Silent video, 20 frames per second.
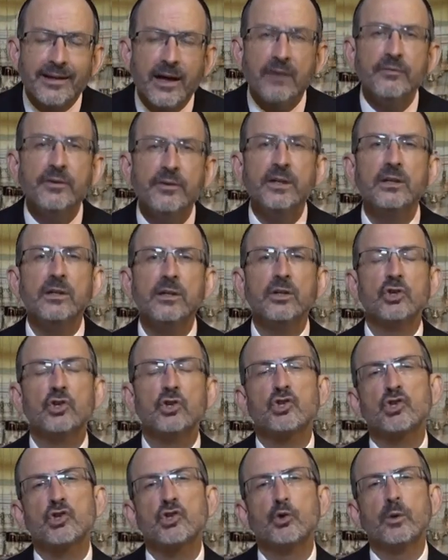Любили
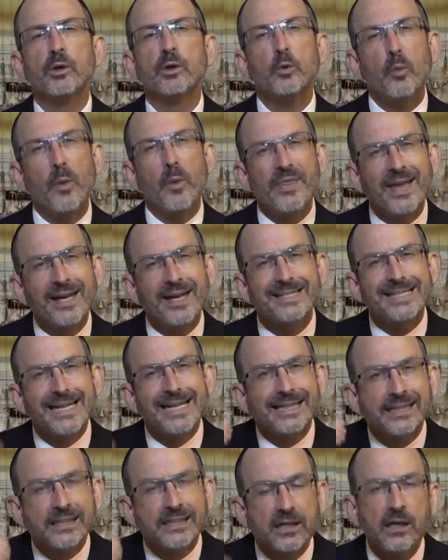ли они
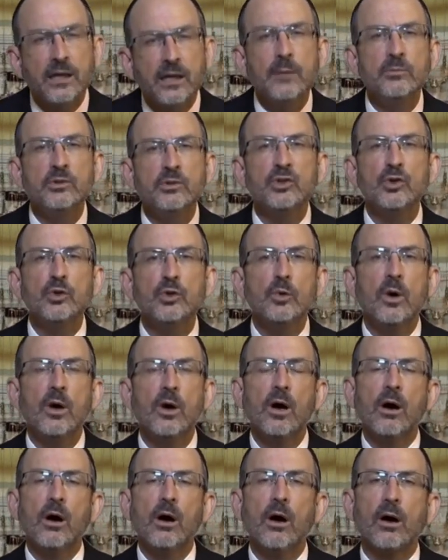Иешуа, когда
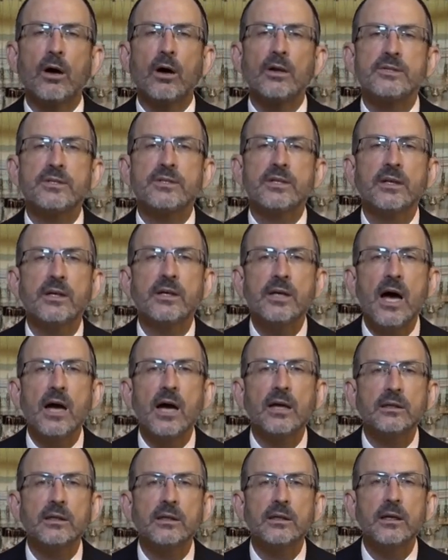сказали
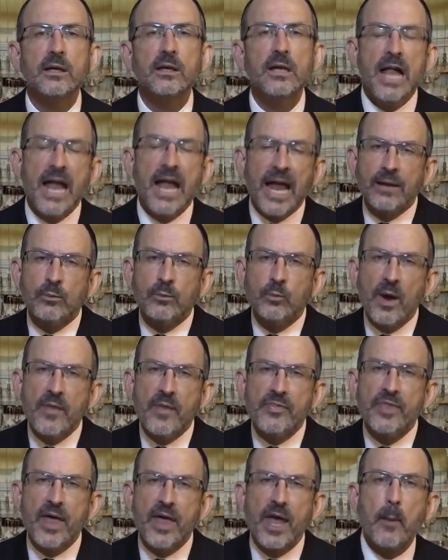«приходи в нашу
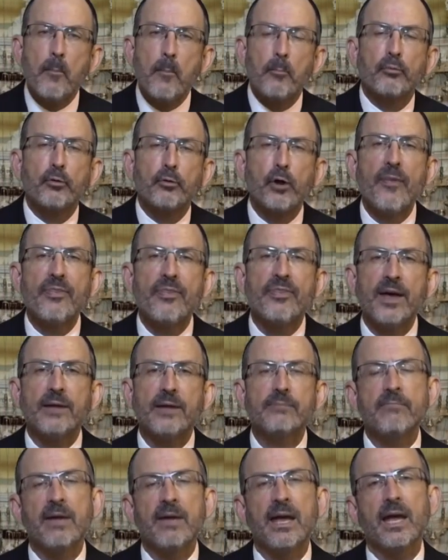синагогу»? И
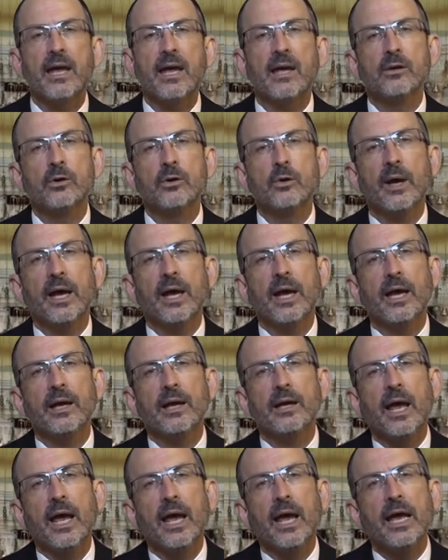когда они привели
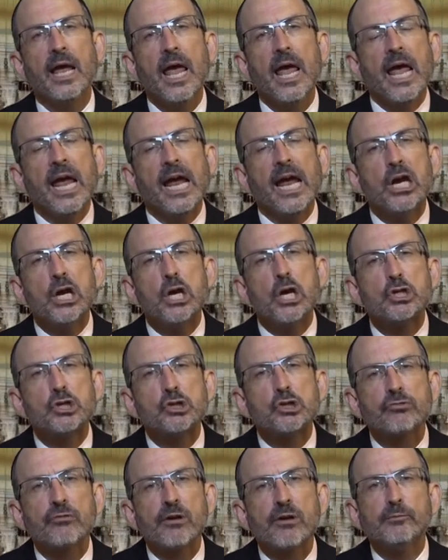того человека с
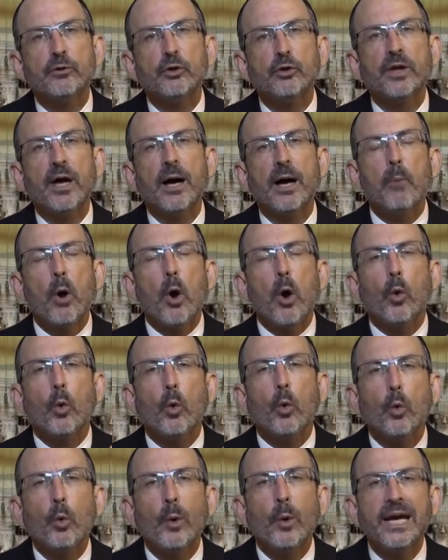иссохшей,
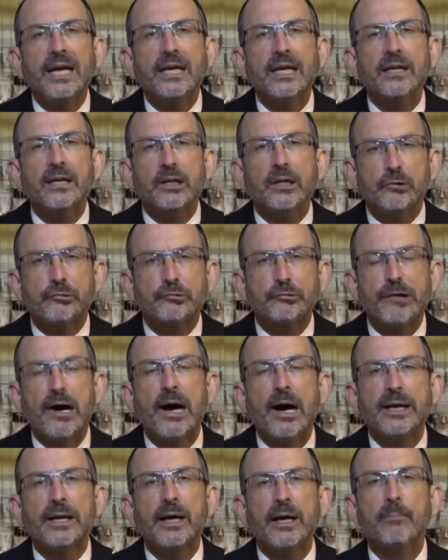слабой,
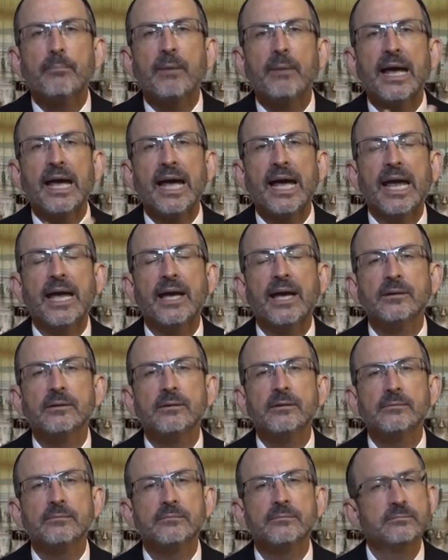высохшей рукой?
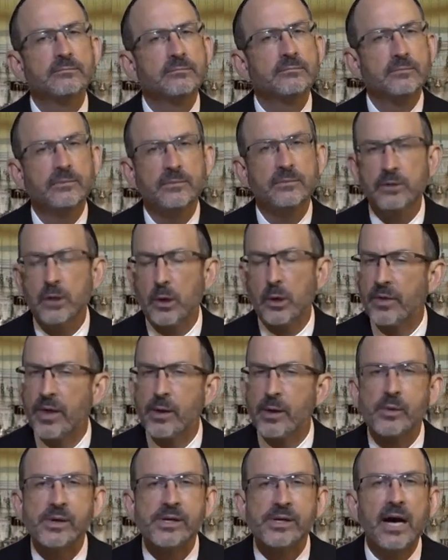Нет,
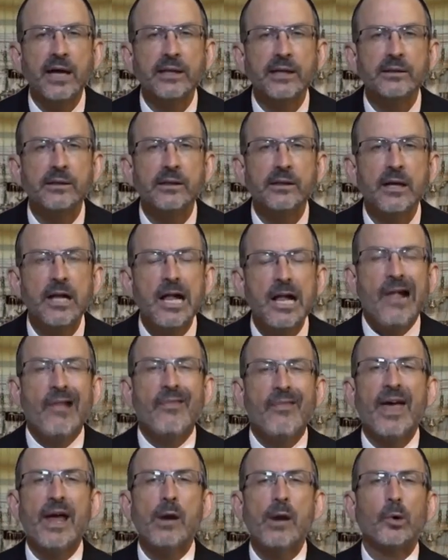не любили.
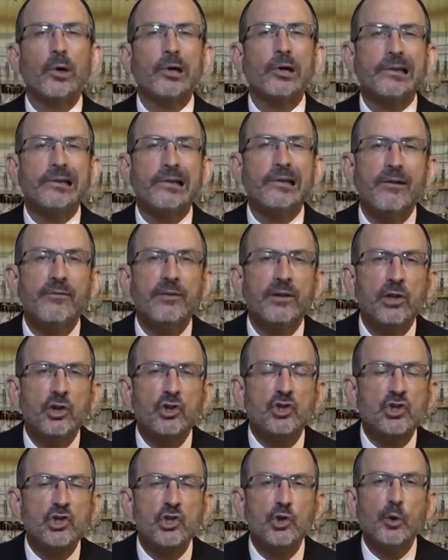Они не любили
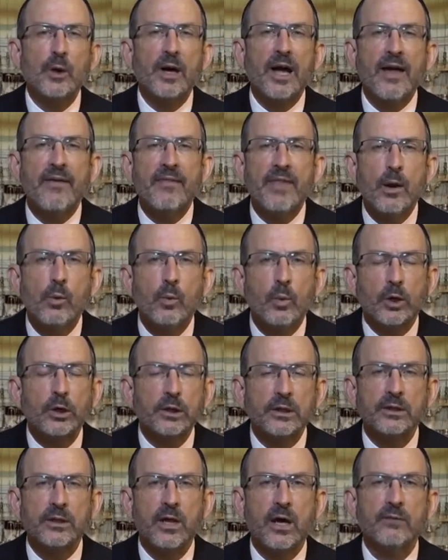Иешуа, и
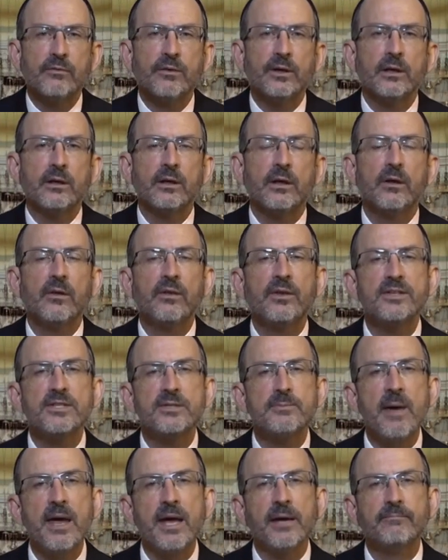они не любили
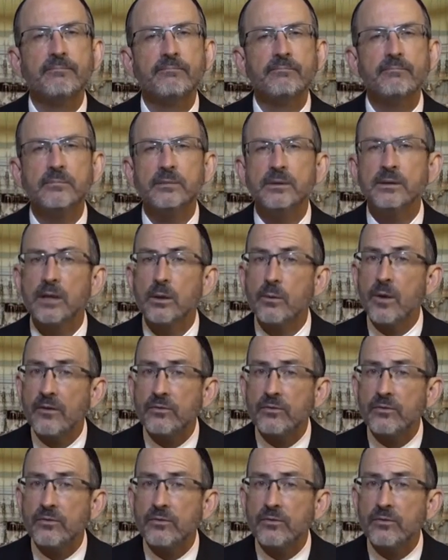того человека.